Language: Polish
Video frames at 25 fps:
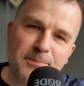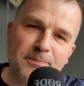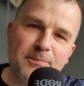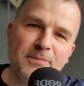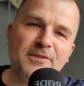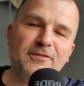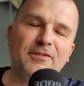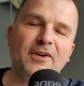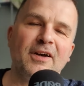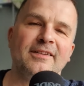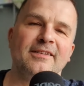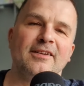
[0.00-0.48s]

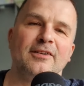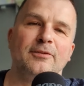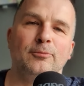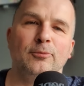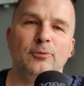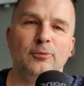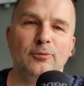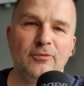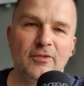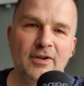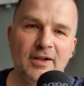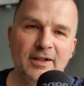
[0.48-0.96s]
zwracać
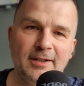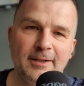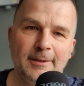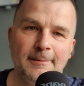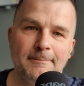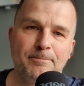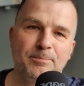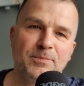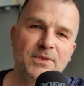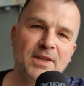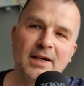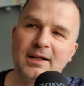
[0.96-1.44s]
mu uwagę,
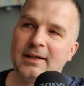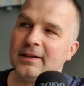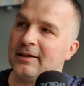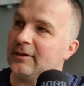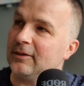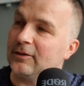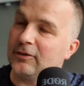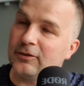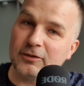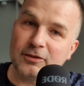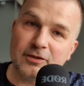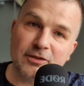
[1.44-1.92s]
tak?
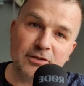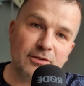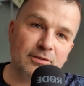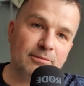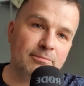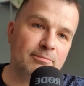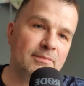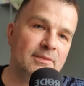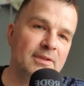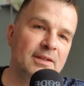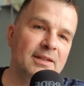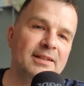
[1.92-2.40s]

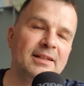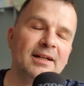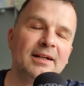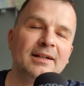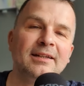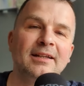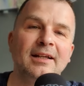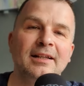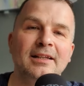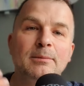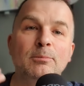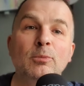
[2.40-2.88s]
I
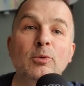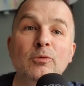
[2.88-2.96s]
tak dalej.